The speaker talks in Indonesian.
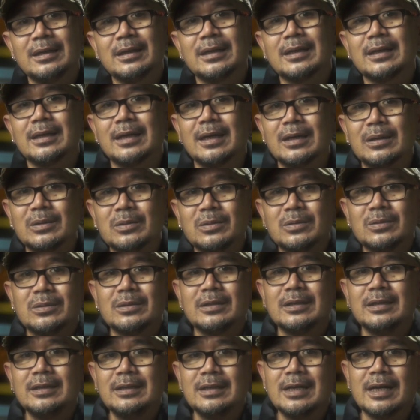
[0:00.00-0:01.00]
Kalau
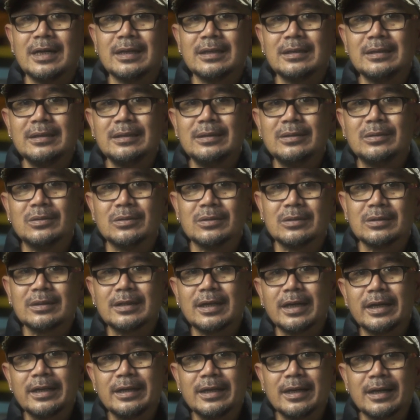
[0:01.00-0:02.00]
gendang tidur
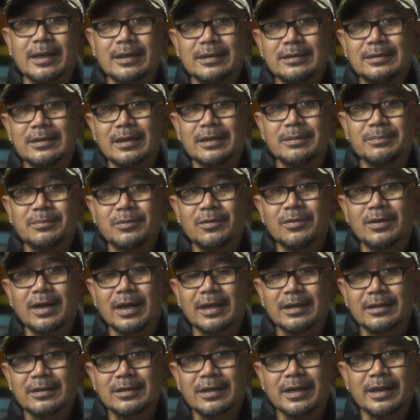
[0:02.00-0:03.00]
kayak
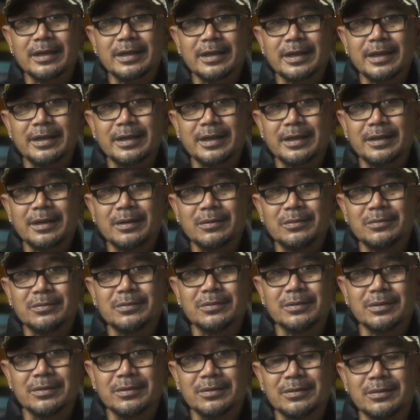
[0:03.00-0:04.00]
jaipongan, tek tek teka tek
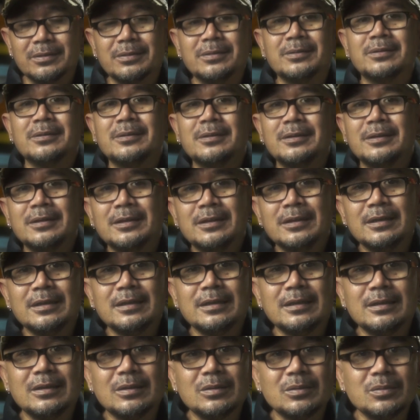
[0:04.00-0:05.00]
dung dung dung.
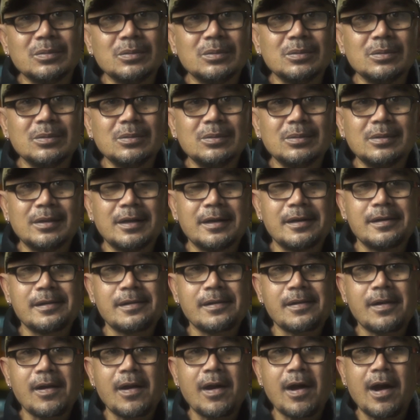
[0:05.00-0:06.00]
Itu tuh
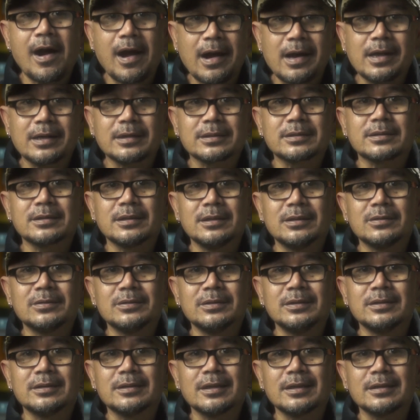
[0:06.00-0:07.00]
uh, khas
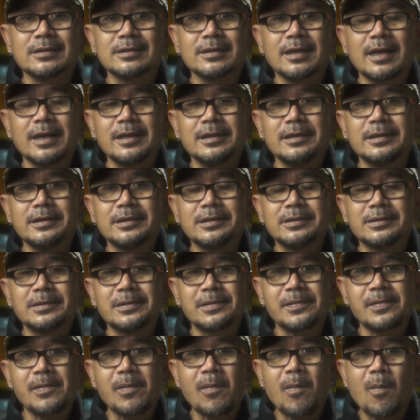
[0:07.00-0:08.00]
Indonesia sekali gitu
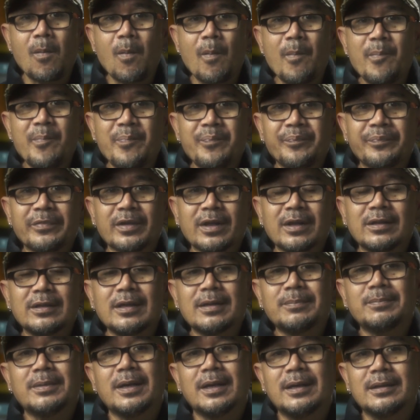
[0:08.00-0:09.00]
loh.
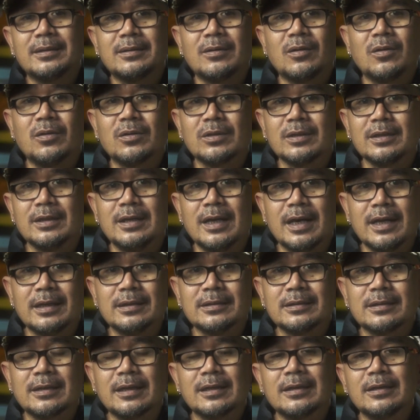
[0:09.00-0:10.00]
Kenapa
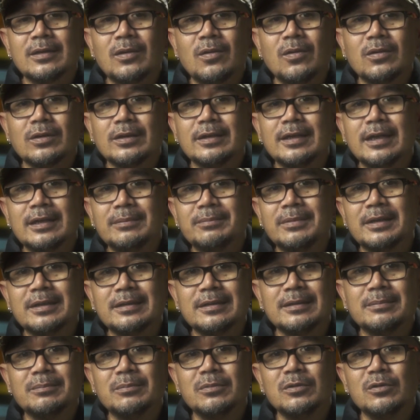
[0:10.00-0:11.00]
organ? Karena organ
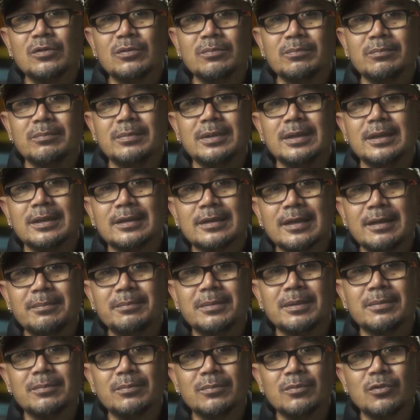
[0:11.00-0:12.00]
masih belum bisa
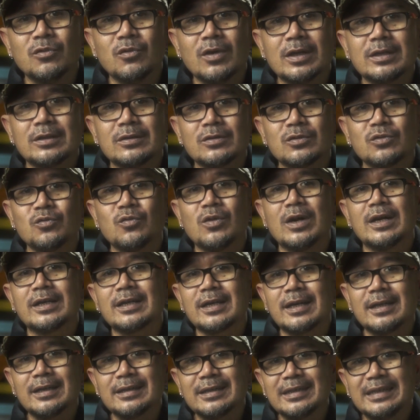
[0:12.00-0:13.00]
membuat
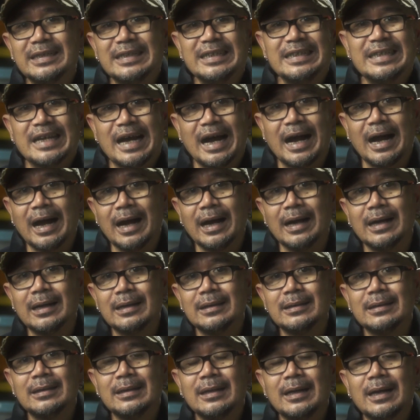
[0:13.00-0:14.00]
suara gendang
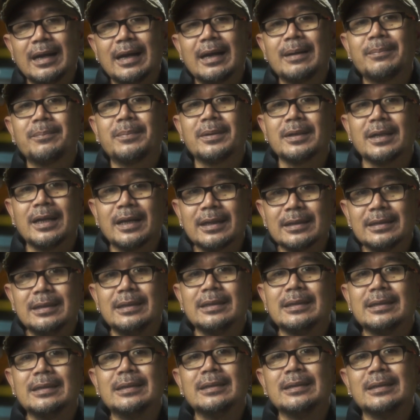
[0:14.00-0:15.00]

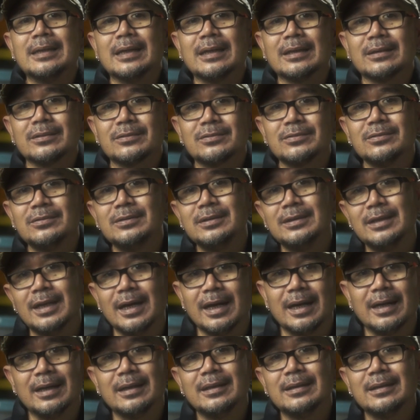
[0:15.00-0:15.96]
apalagi gendang Sunda